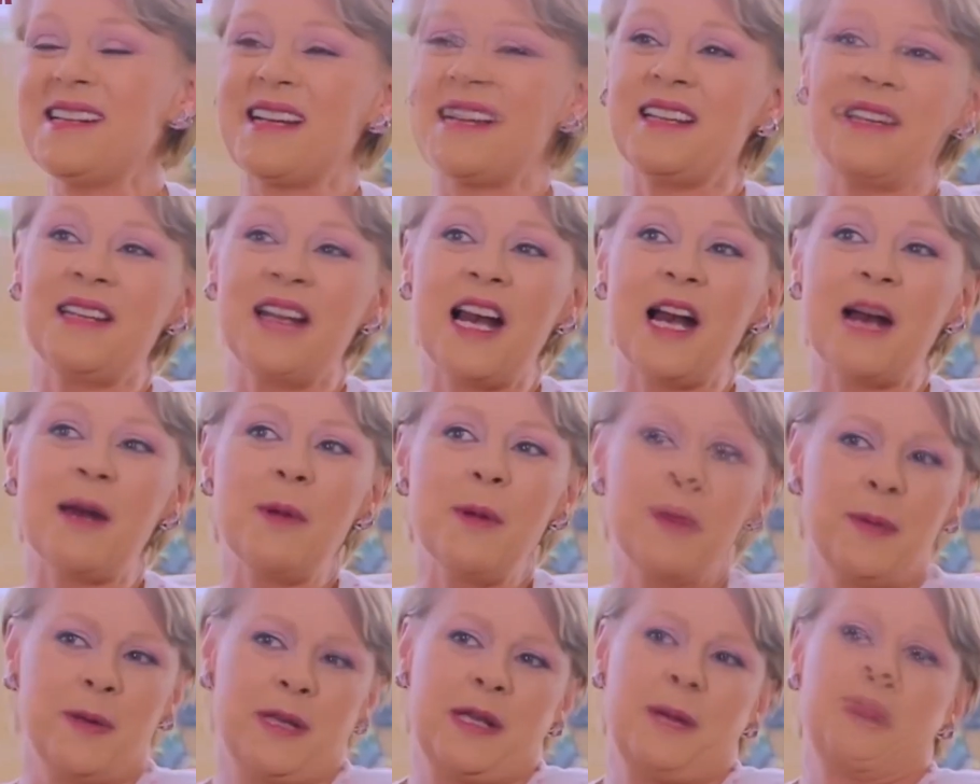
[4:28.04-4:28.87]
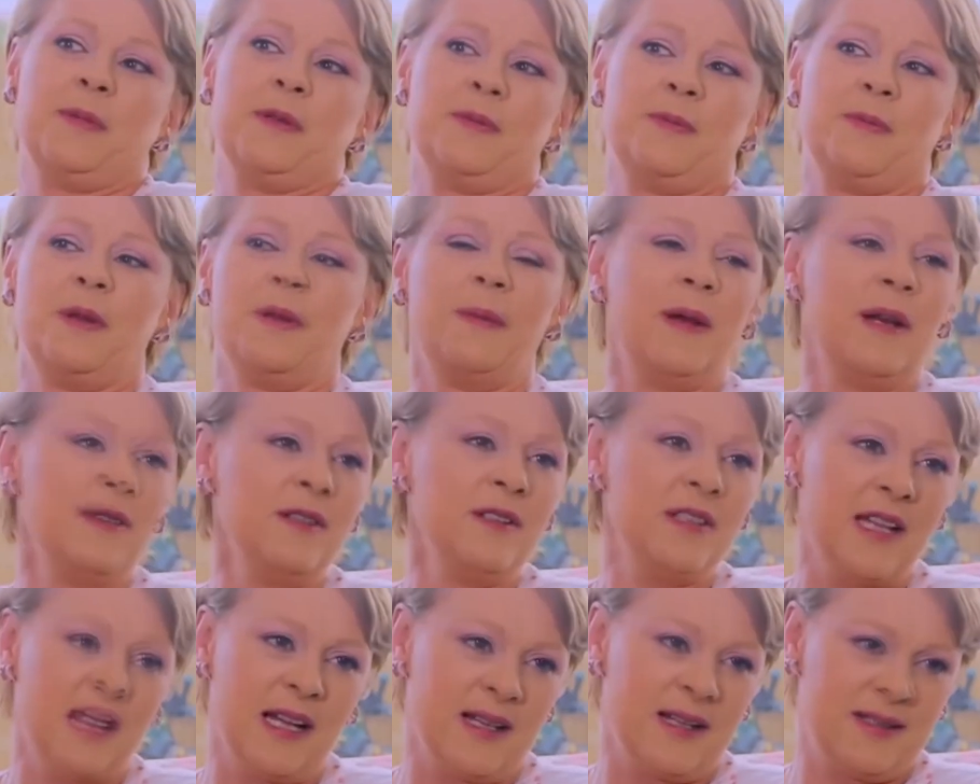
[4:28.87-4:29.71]
retirarme, porque pues
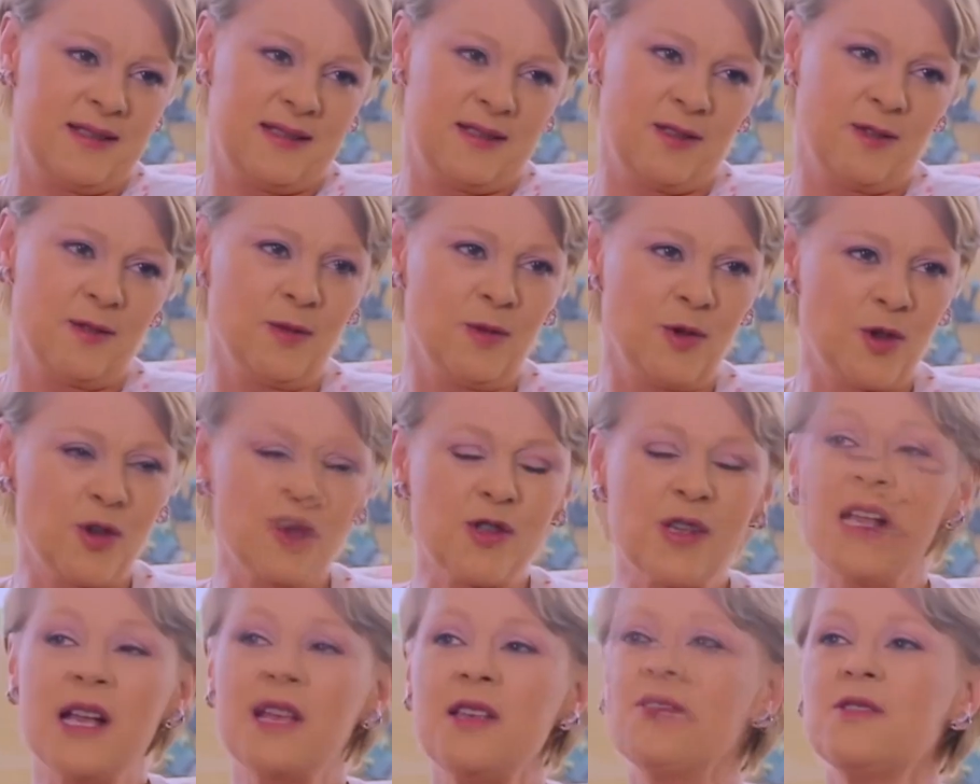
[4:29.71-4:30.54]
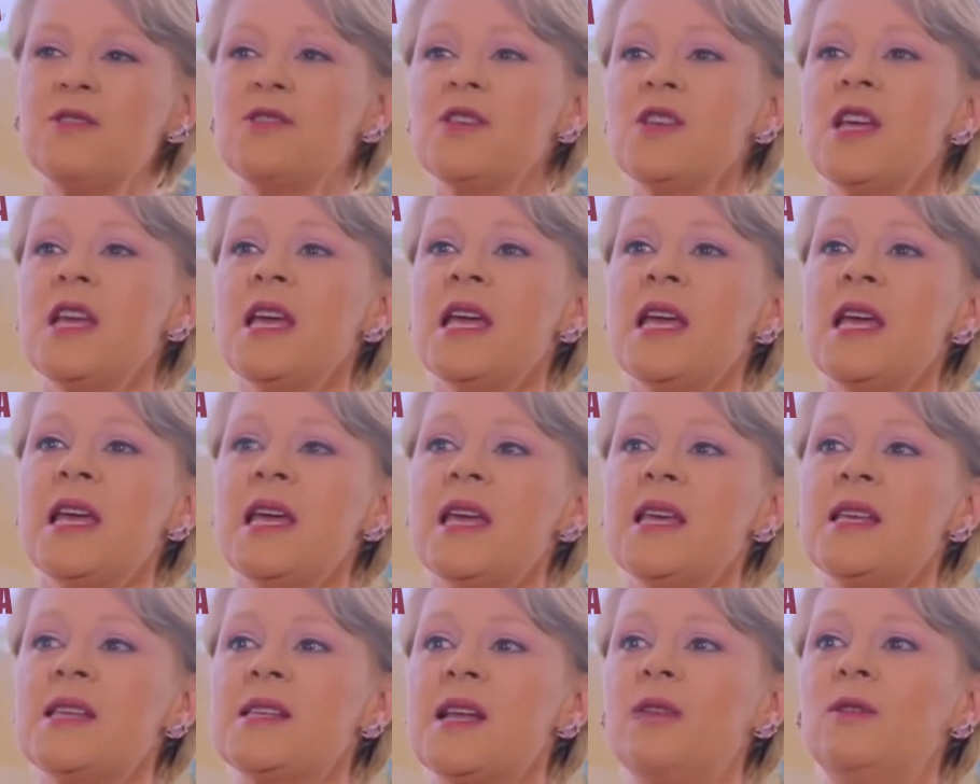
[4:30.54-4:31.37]
primero ya son muchos años
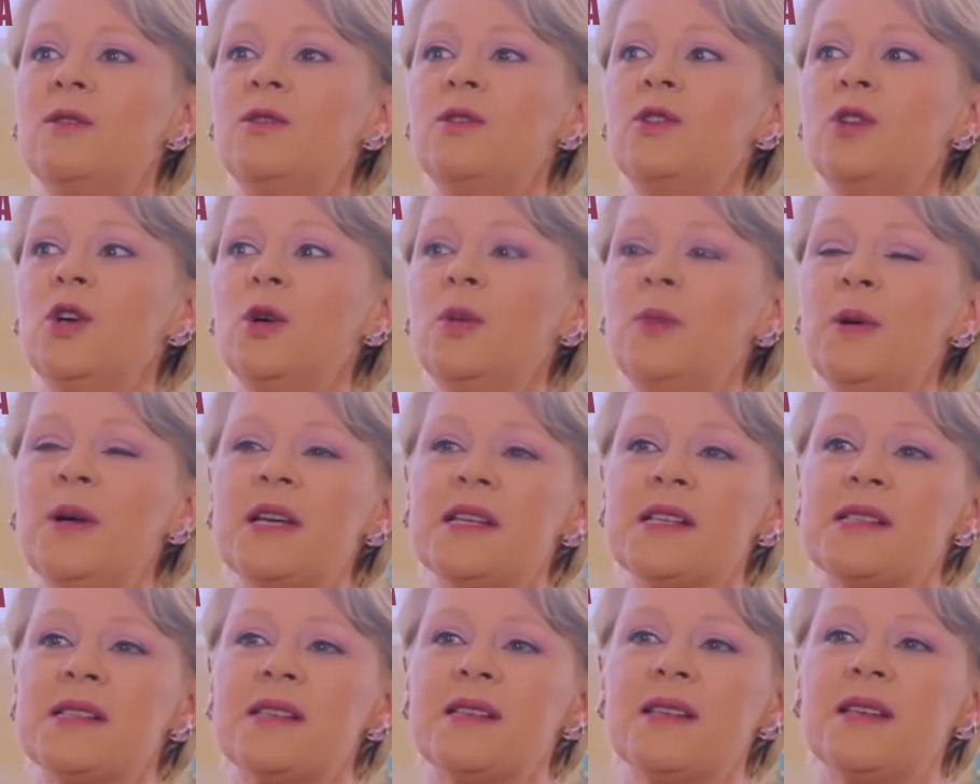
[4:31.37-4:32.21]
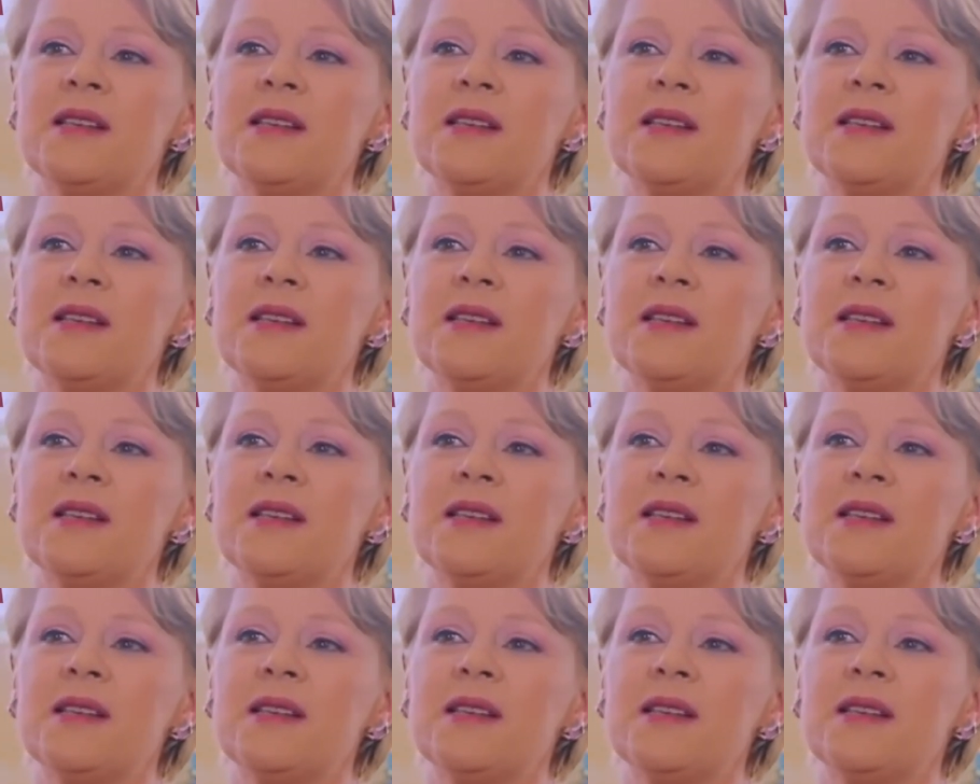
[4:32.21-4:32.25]
y segundo pues